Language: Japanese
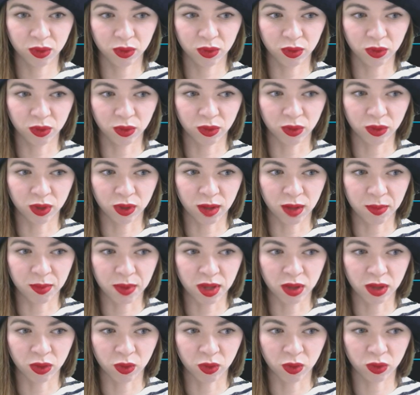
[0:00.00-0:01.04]

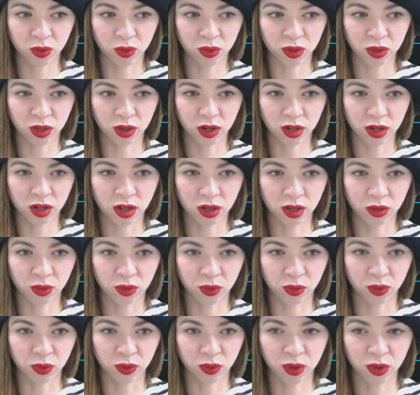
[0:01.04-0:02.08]

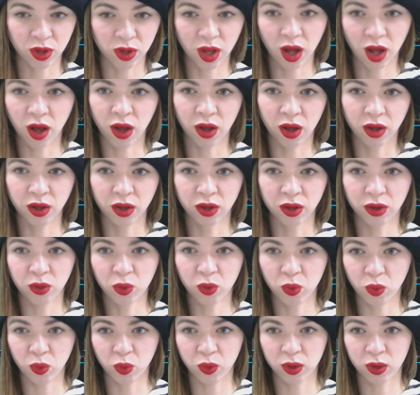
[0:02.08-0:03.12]
ドルダメドルカナディアンドルあ
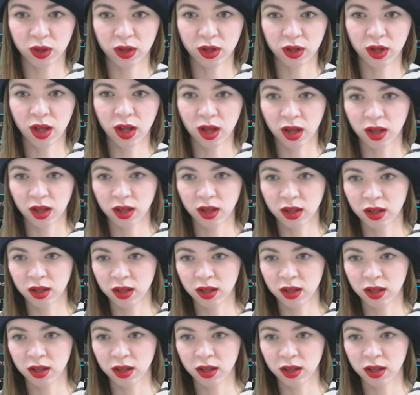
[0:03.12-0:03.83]
おは